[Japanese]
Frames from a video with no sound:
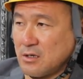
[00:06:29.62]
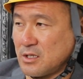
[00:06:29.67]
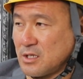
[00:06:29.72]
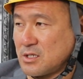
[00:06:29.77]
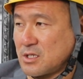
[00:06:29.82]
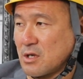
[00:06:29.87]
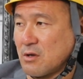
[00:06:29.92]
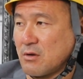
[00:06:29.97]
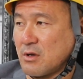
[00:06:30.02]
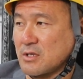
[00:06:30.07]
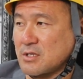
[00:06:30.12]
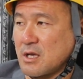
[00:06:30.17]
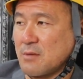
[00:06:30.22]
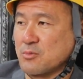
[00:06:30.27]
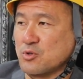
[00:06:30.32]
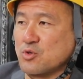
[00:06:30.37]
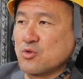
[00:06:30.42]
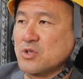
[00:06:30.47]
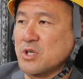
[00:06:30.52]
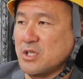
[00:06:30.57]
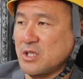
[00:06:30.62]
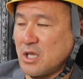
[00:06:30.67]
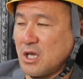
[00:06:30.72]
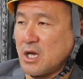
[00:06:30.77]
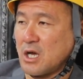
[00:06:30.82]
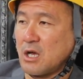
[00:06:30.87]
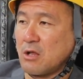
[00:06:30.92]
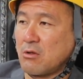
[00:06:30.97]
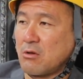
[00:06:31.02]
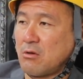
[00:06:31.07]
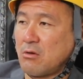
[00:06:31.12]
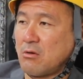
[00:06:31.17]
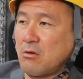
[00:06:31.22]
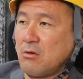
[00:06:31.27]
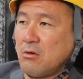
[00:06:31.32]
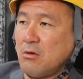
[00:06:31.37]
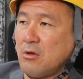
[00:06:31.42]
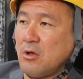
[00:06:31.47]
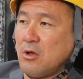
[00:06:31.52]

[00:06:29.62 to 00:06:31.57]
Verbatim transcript: で下請けさんもそうですねあの